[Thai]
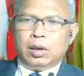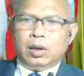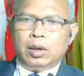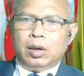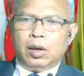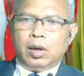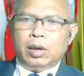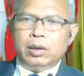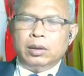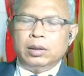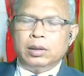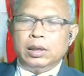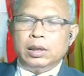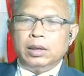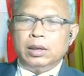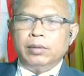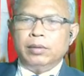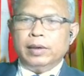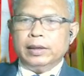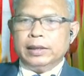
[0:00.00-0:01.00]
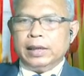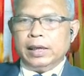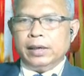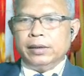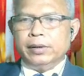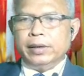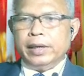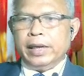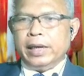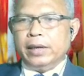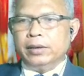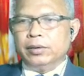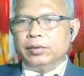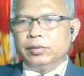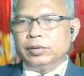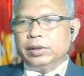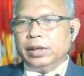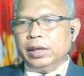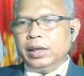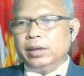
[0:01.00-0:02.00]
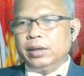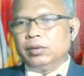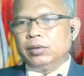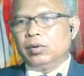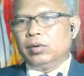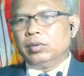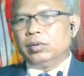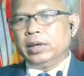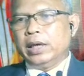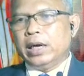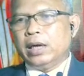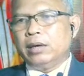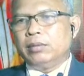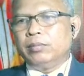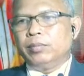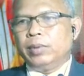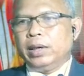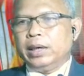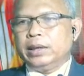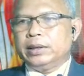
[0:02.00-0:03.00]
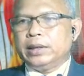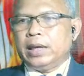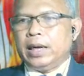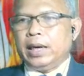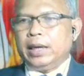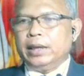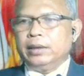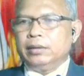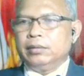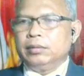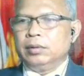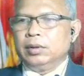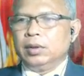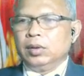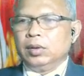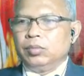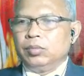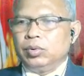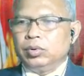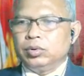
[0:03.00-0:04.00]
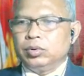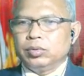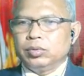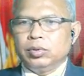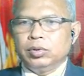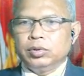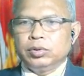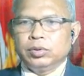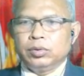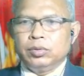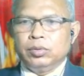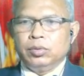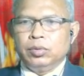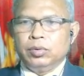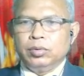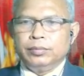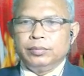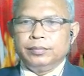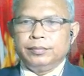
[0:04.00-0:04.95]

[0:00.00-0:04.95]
หล่อนหรือว่าท่านเรียนอยู่ที่โรงเรียน p e t t i n e Protocol School